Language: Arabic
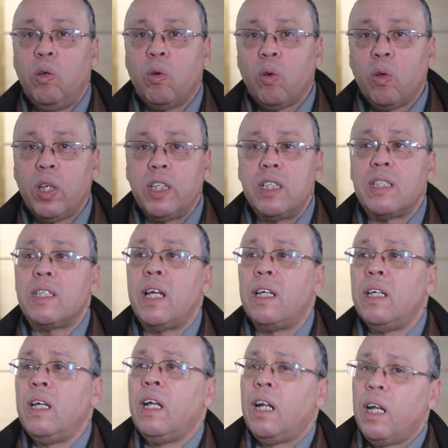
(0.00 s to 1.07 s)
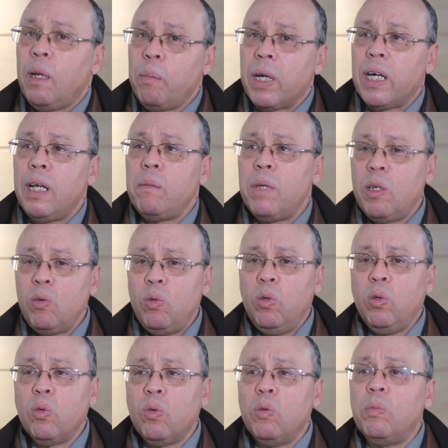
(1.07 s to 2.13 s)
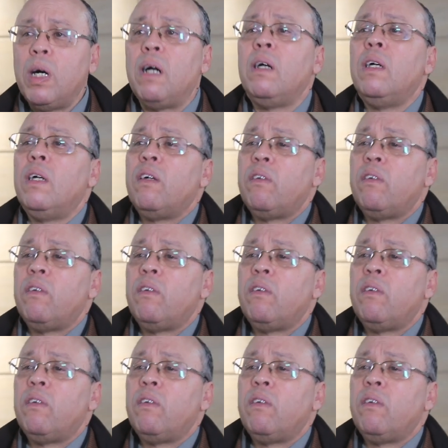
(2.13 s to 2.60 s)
لحقوق الانسان للبرلمان والحكومه